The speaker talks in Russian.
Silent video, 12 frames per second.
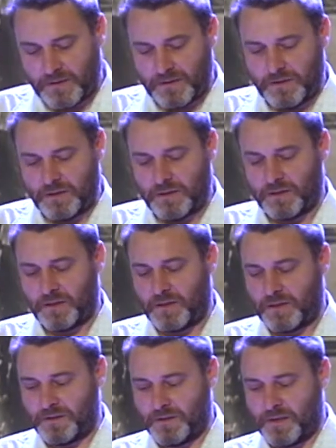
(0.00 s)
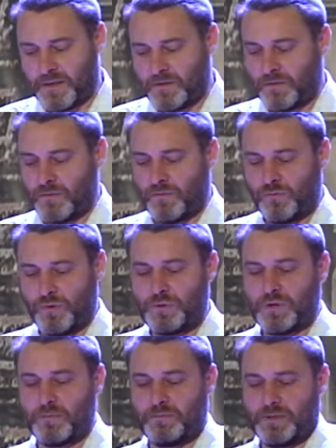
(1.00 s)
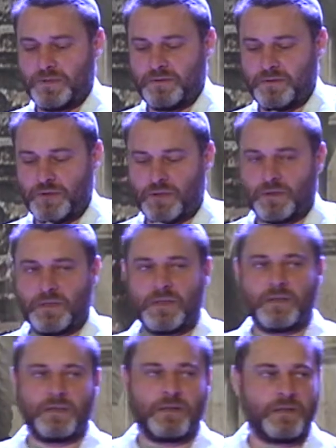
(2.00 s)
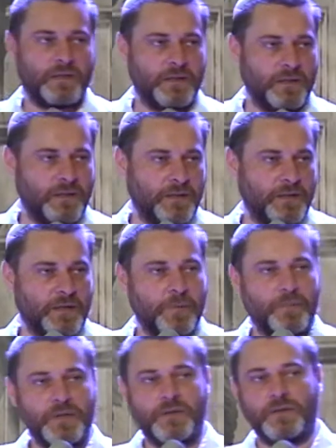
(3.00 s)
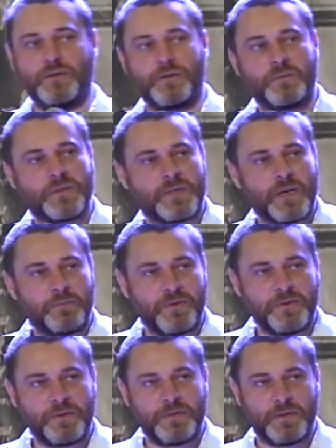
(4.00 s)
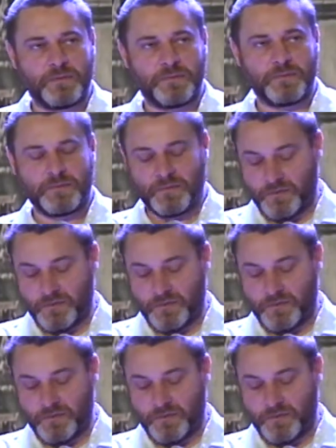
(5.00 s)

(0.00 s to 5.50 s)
и она, в общем, посвящена э, определенным заповедям,